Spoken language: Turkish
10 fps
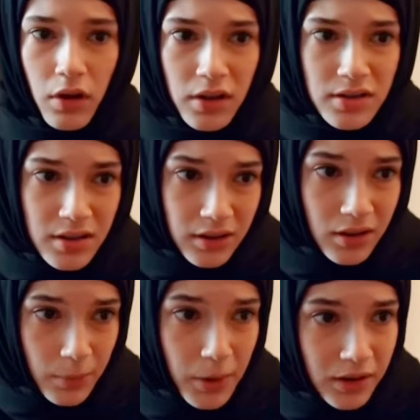
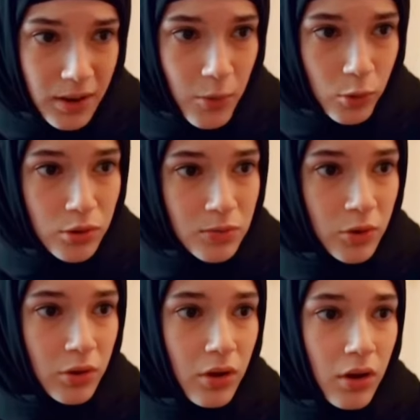Hastaya namahrem olur
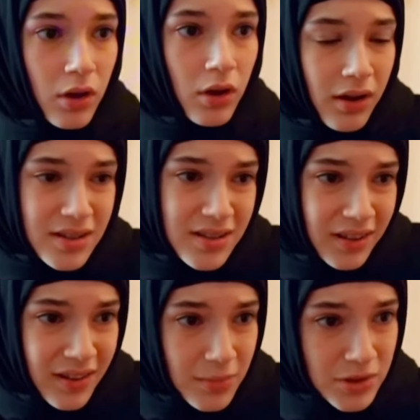mu?
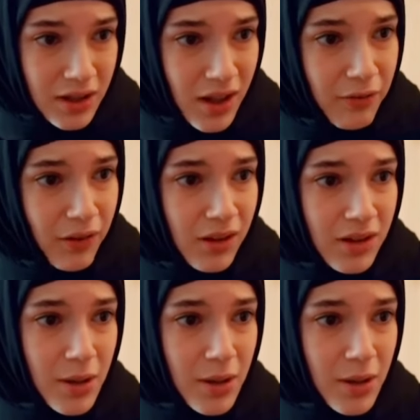Hastan da hemşireler falan